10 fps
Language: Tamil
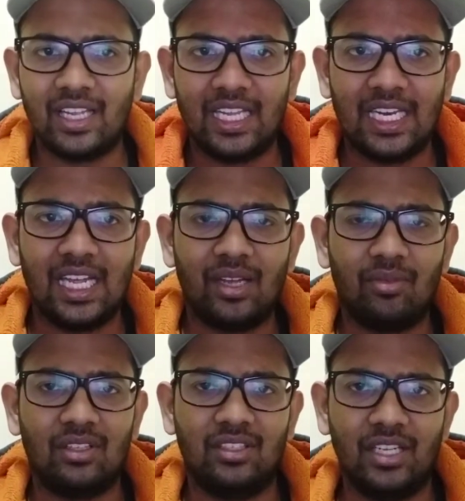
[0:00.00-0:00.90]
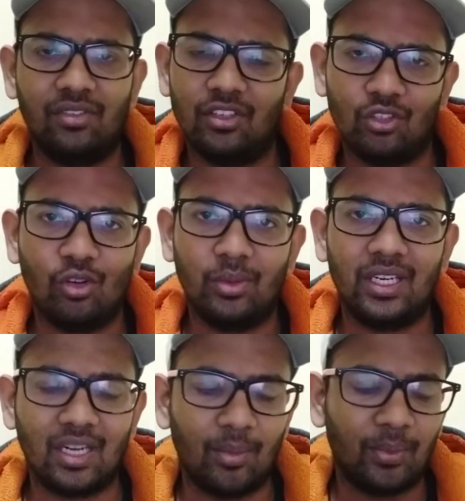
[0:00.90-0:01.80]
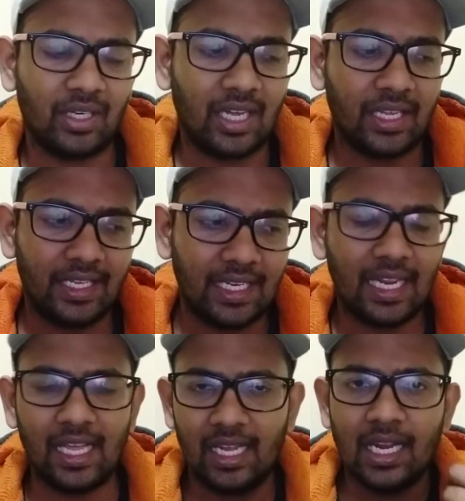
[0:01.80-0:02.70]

கீழே ஃபர்ஸ்ட் டே ஃபர்ஸ்ட் ஷோ அப்படின்னு கமெண்ட் பண்ணுங்க இல்லை